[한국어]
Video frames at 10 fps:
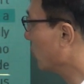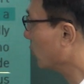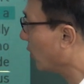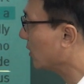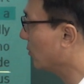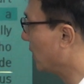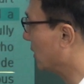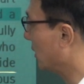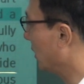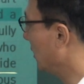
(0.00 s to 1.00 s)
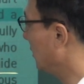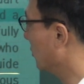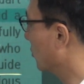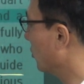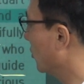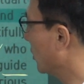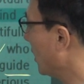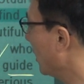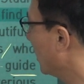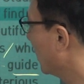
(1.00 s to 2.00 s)
또 똑같은 말이네. 이것도
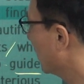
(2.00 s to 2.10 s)
뭐다?